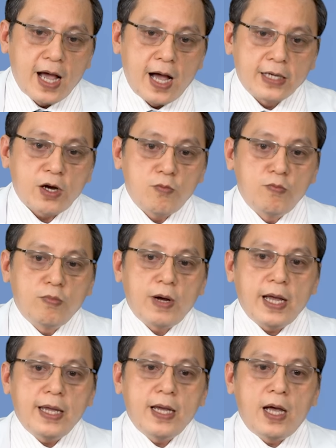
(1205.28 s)
à, trong
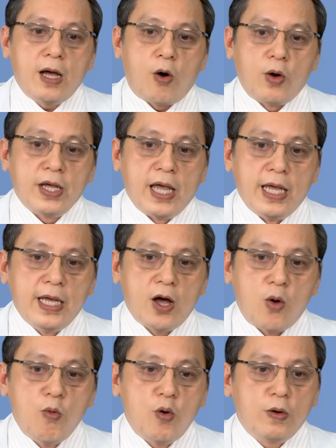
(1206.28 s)
cái hội nghị
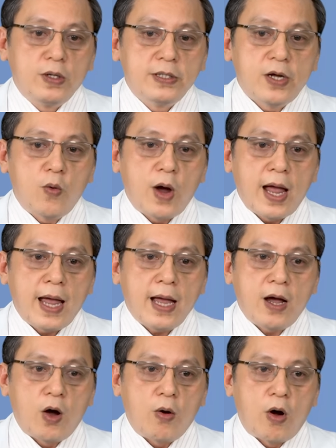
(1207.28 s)
hậu môn châu á
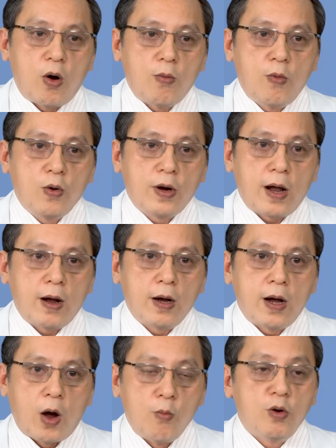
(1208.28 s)
hậu môn
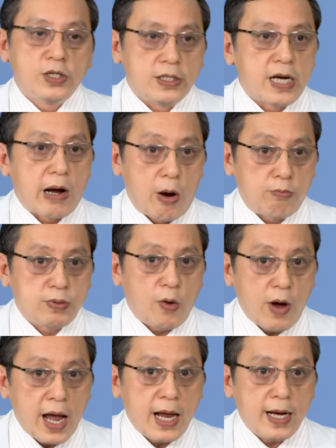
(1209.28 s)
hậu môn trực tràng học châu
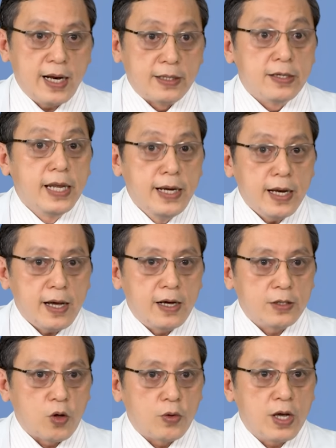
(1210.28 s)
á lần thứ 9
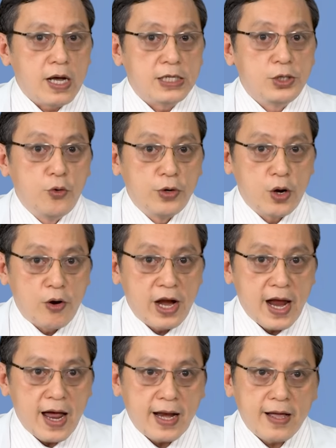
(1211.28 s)
tổ chức ở Seoul
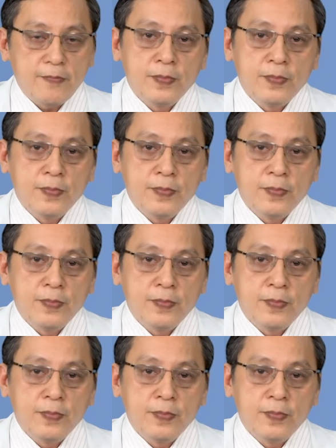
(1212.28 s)
Korea đó